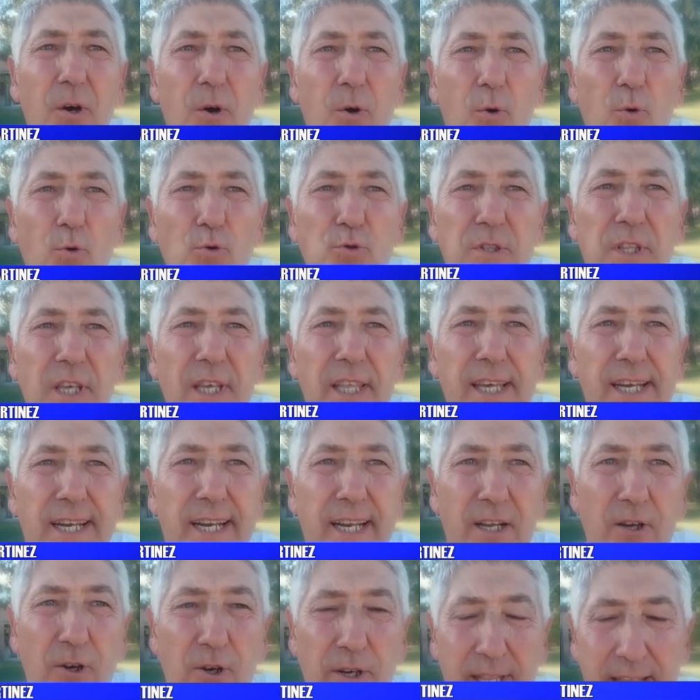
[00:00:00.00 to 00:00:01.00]
ustedes
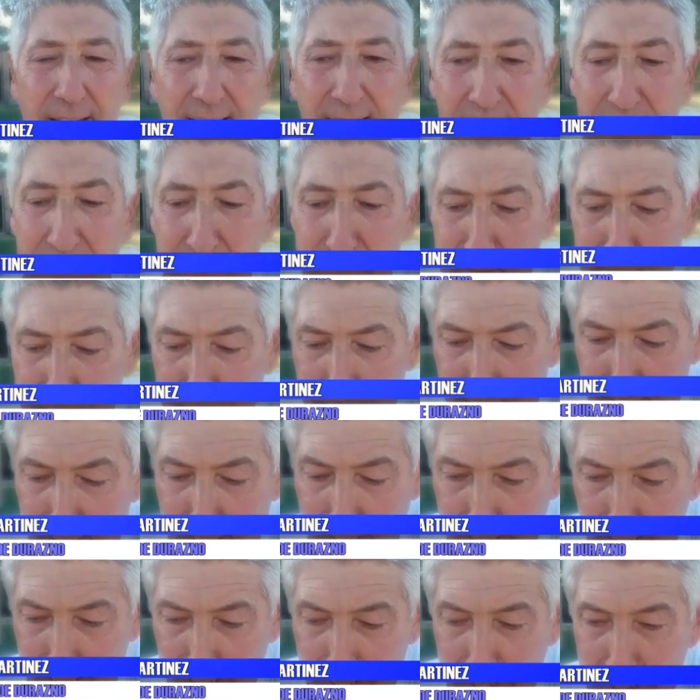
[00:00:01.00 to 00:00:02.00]
recordarán
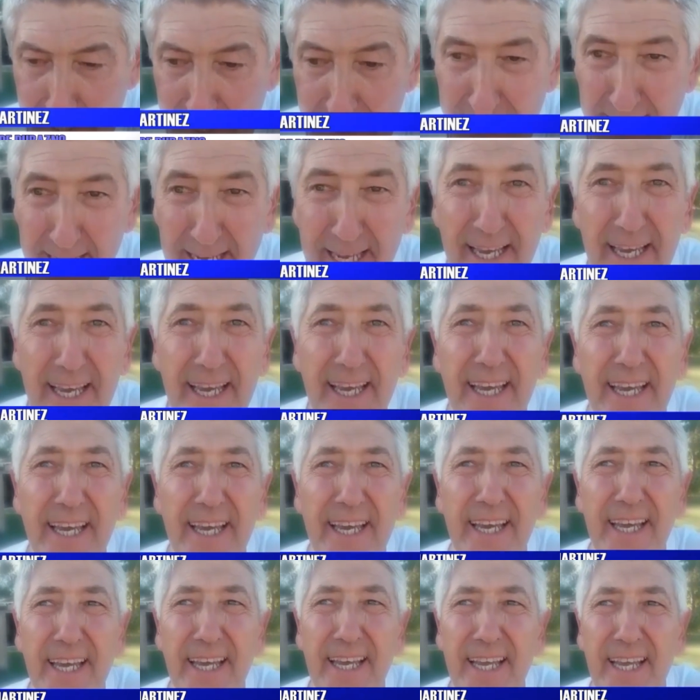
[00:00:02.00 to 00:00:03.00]

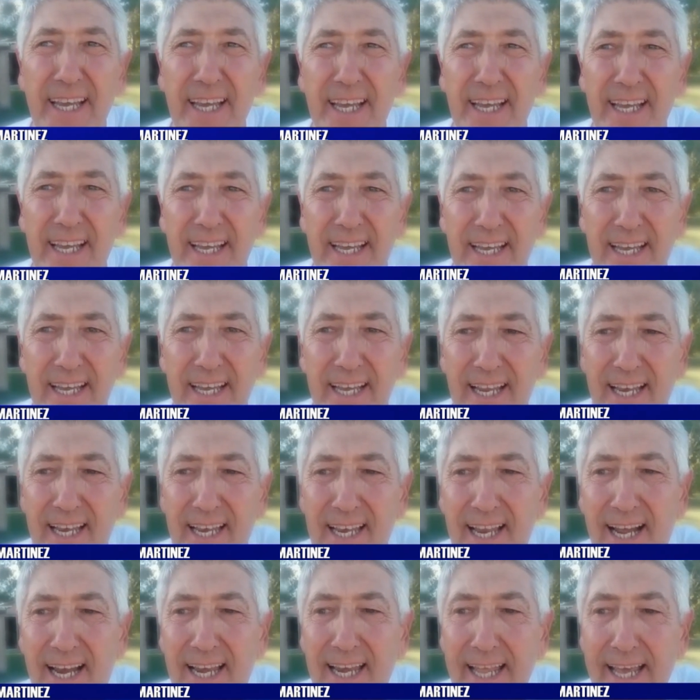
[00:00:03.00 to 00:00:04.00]
que
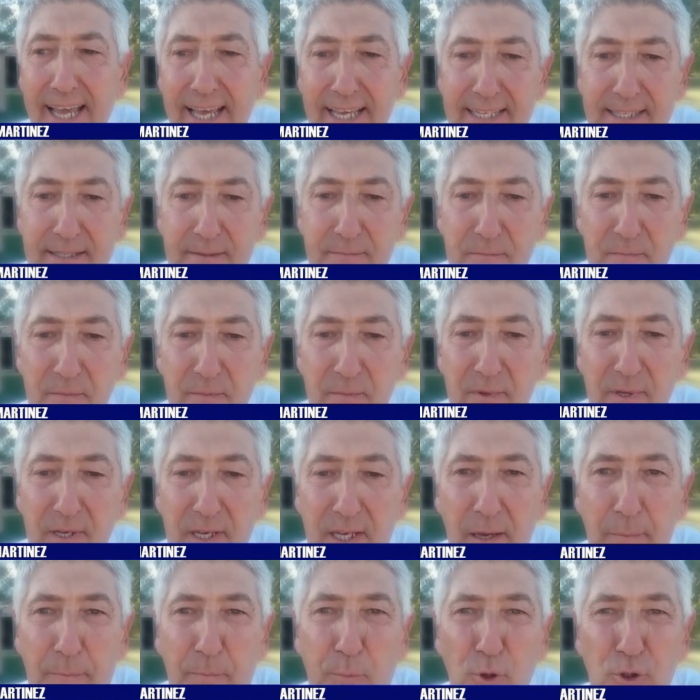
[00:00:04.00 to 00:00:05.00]
la ley
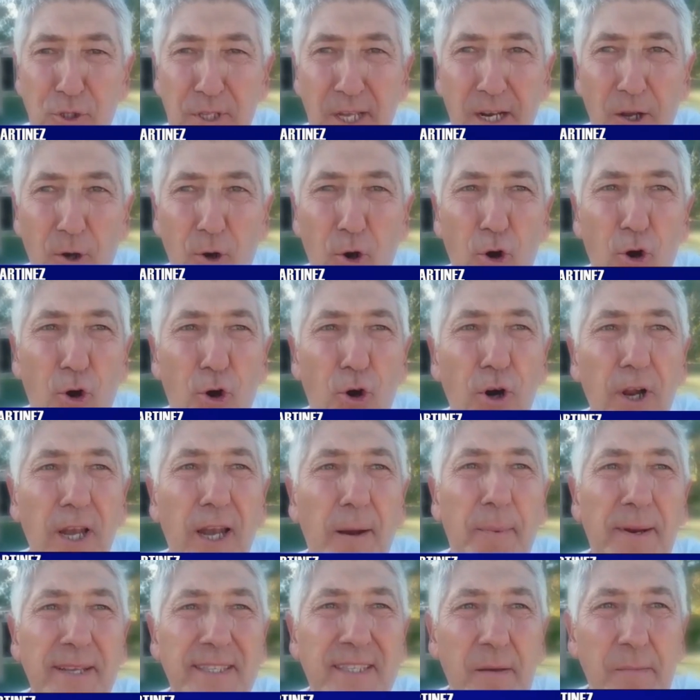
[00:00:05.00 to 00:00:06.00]
que postergó el
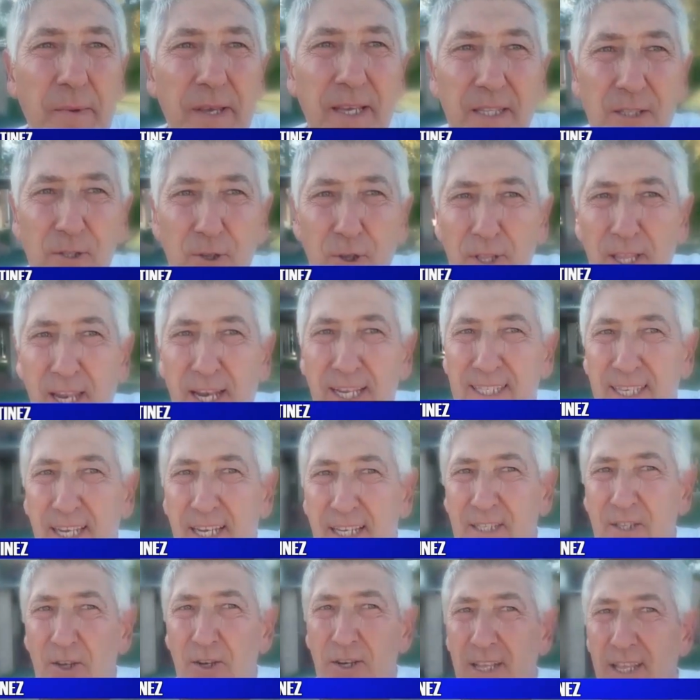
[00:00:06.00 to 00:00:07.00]
aplazamiento de las
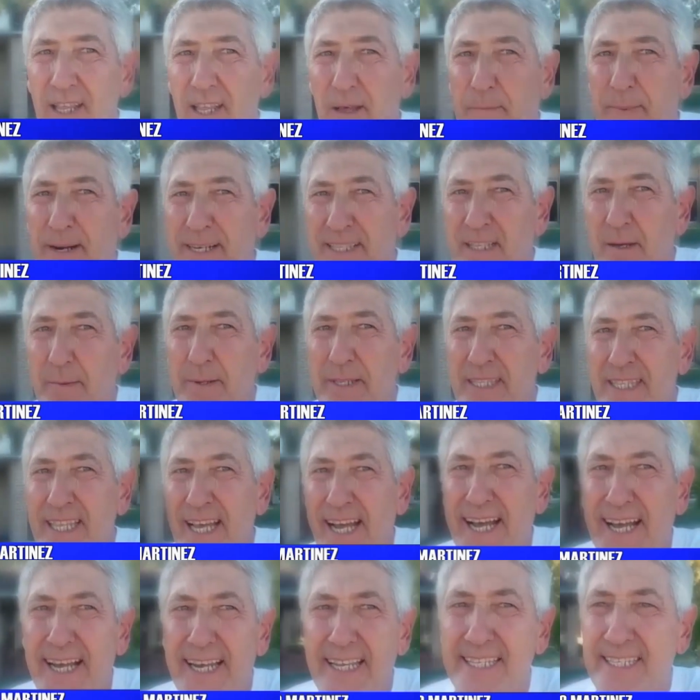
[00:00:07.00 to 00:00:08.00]
elecciones
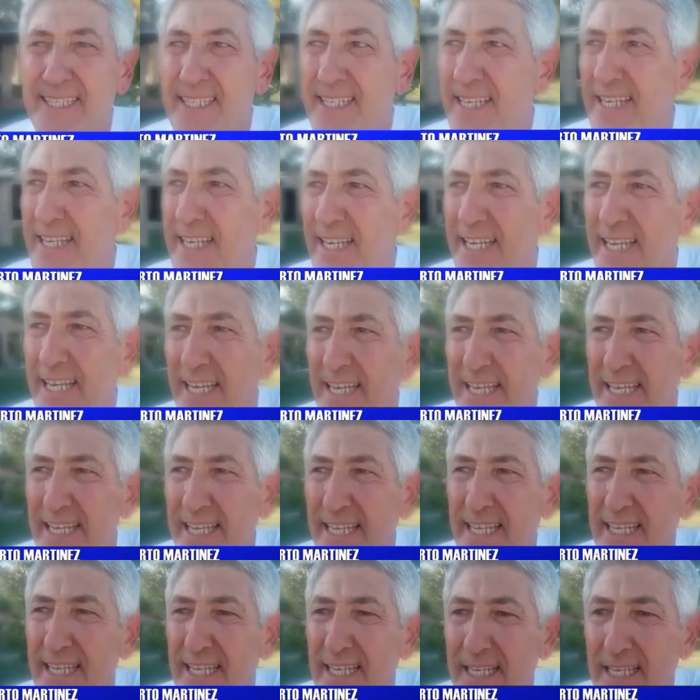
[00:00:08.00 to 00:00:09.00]
departamentales
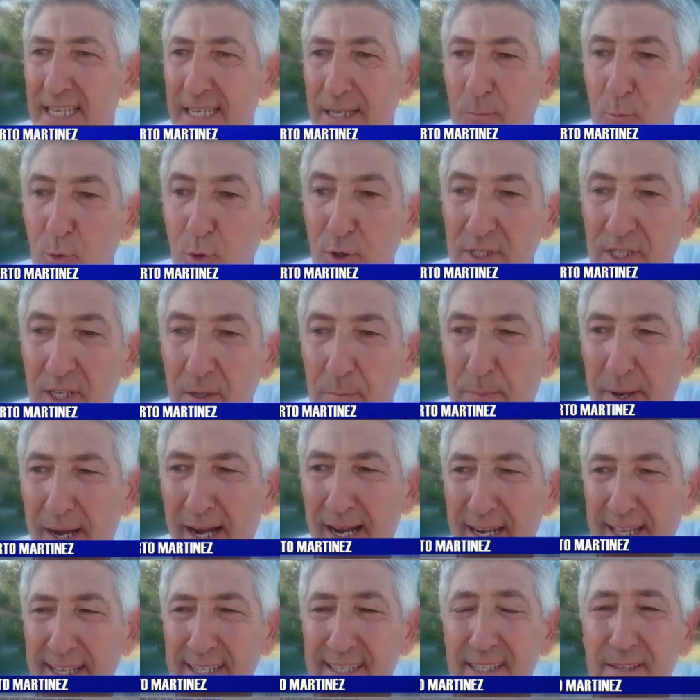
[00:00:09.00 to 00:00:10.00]
y
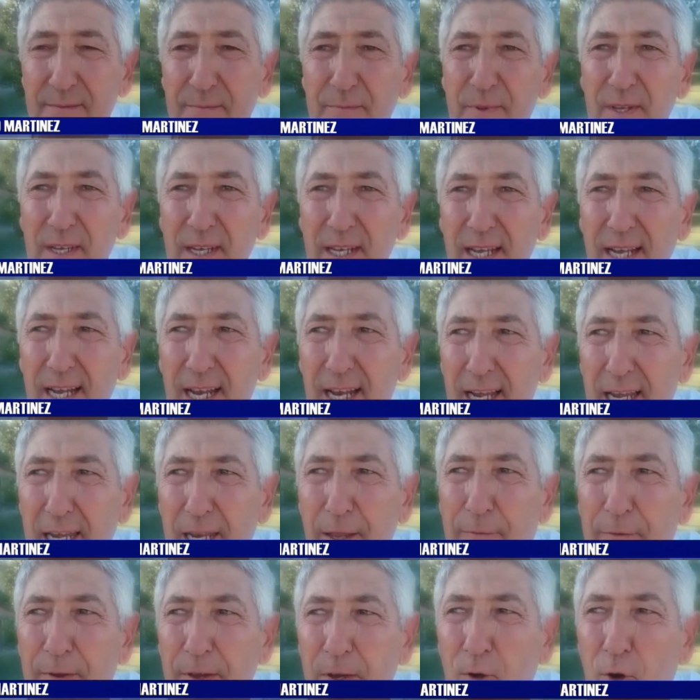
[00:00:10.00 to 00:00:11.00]
municipales
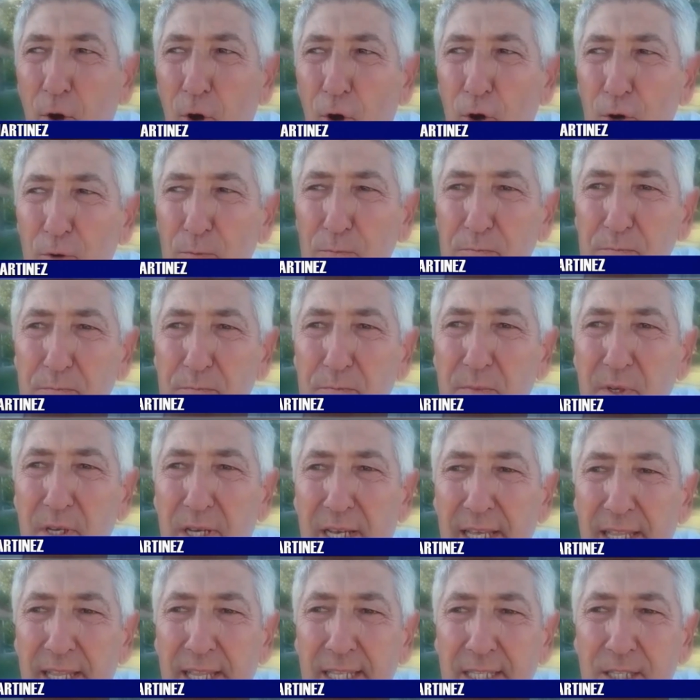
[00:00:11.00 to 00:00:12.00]
le fijó
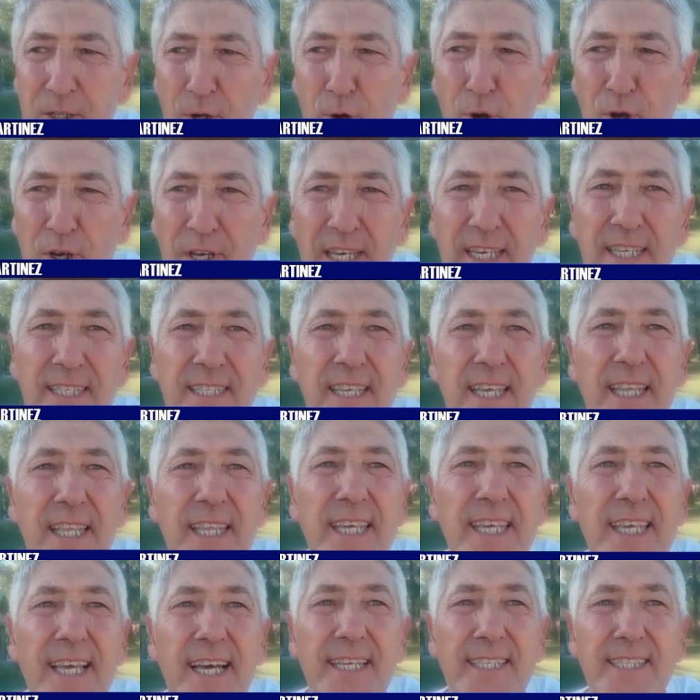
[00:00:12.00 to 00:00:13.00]
que dentro de los 15
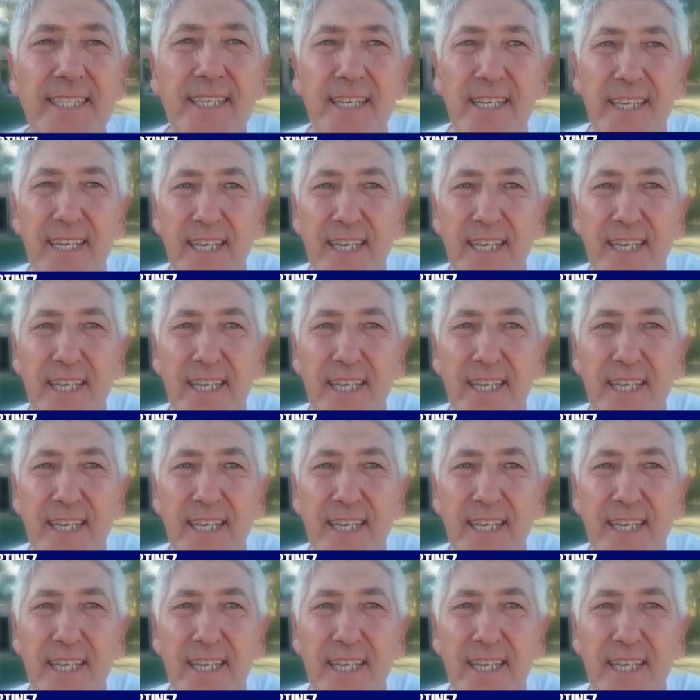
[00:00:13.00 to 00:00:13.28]
días